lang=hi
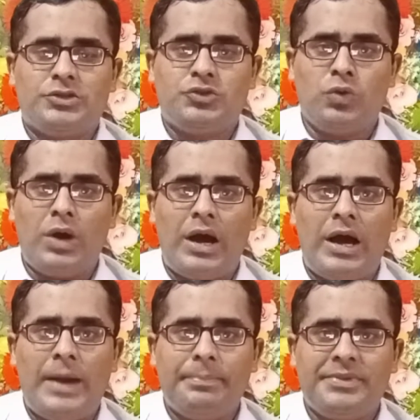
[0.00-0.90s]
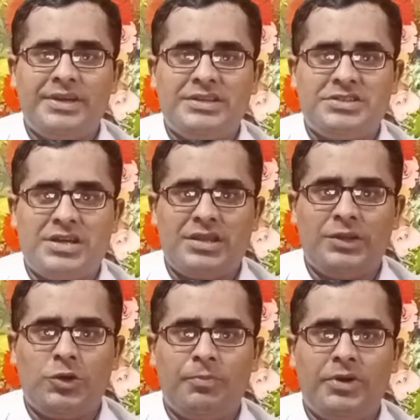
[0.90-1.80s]
जो आपके चैनल
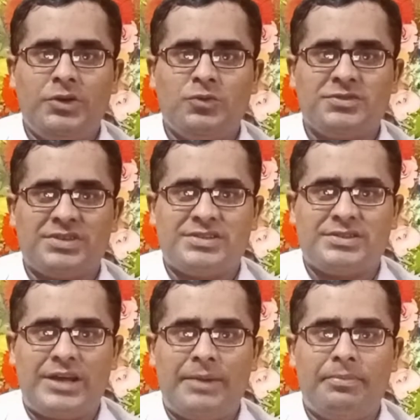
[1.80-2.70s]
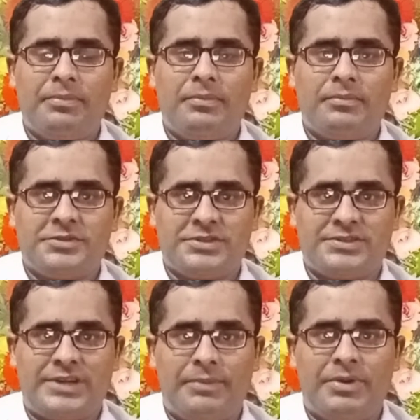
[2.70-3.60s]
के ऊपर न्यू सब्सक्राइब
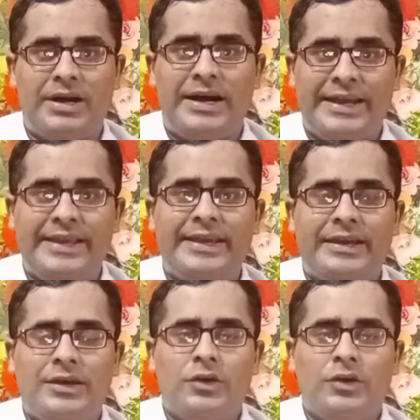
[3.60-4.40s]
सब्सक्राइबर आएंगे